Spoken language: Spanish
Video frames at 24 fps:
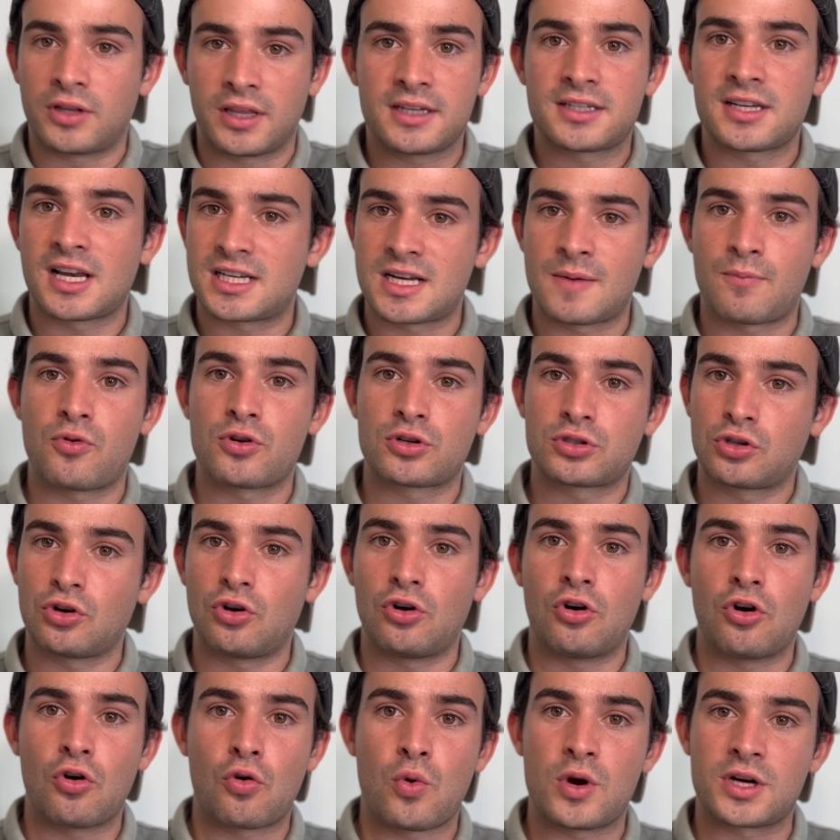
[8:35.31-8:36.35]
¿eh? Se les ha
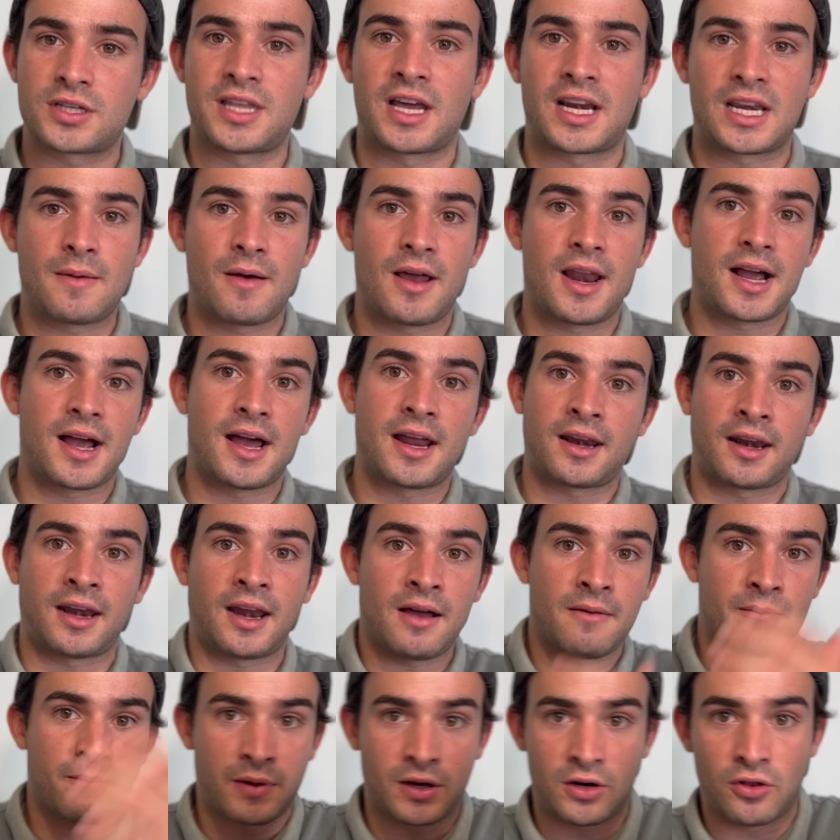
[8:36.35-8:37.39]
puesto cuesta arriba la
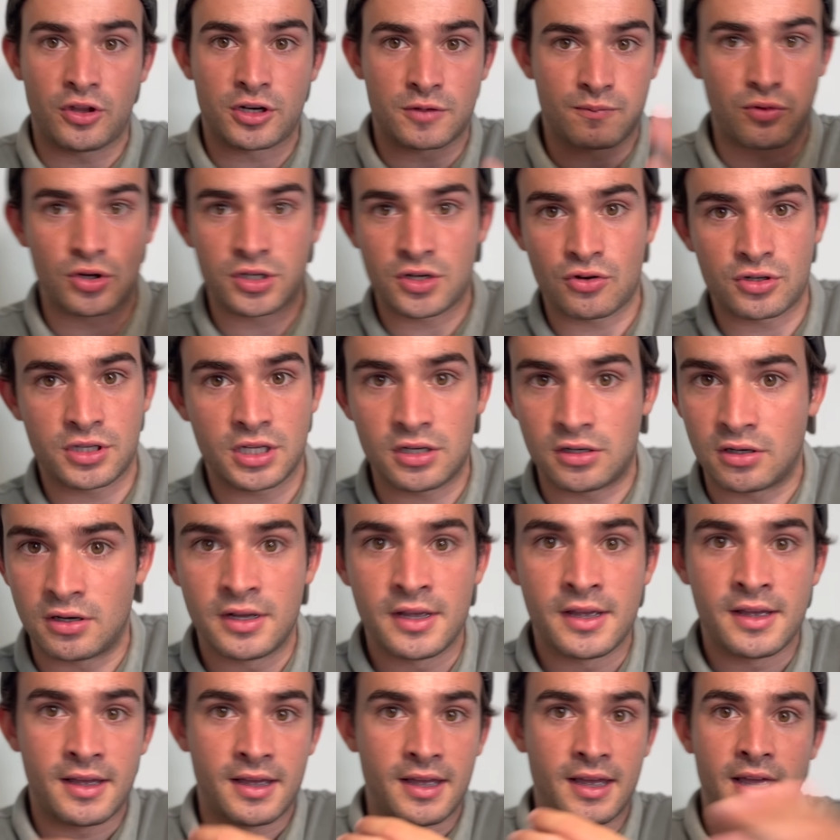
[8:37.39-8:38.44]
carrera, pero después ya os digo,
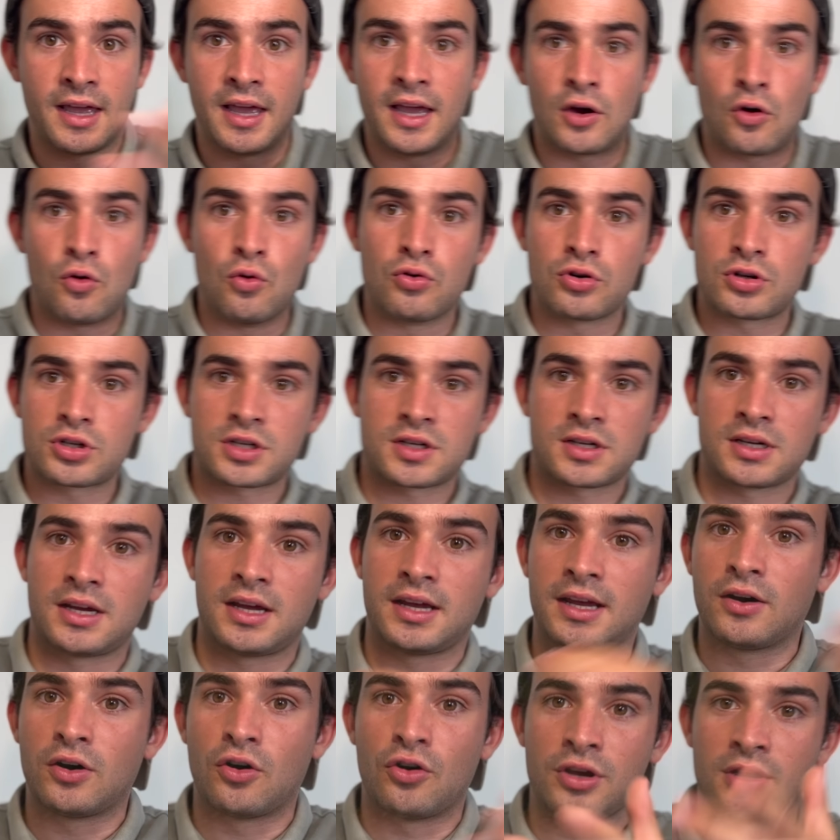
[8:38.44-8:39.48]
eh, Kus
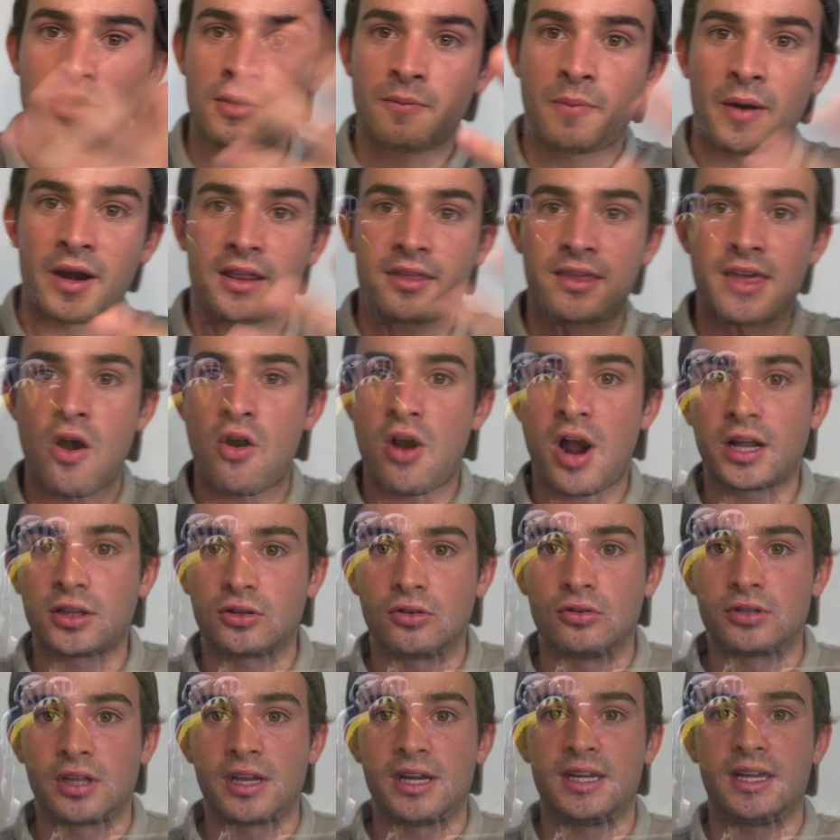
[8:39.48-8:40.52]
eh, hoy parecía un
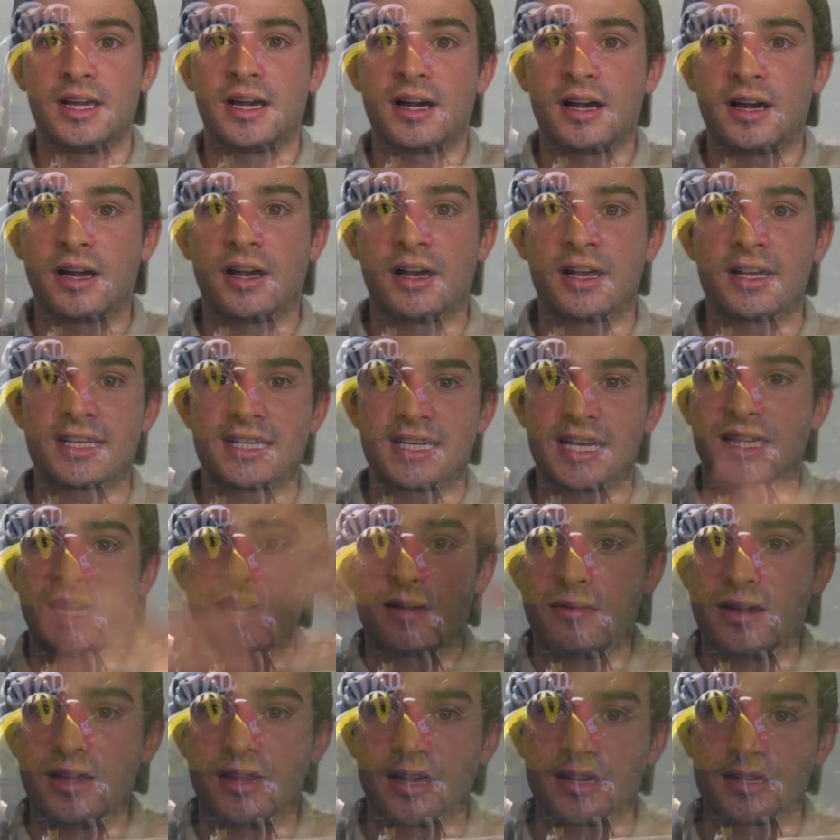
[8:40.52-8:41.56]
gato, tenía siete
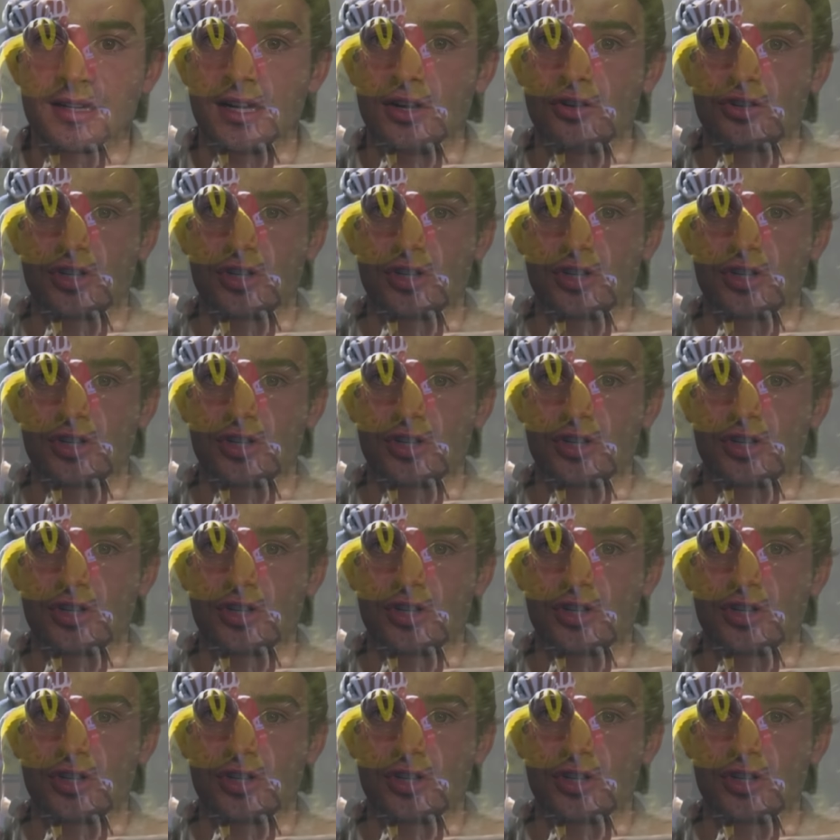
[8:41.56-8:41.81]
vidas, no se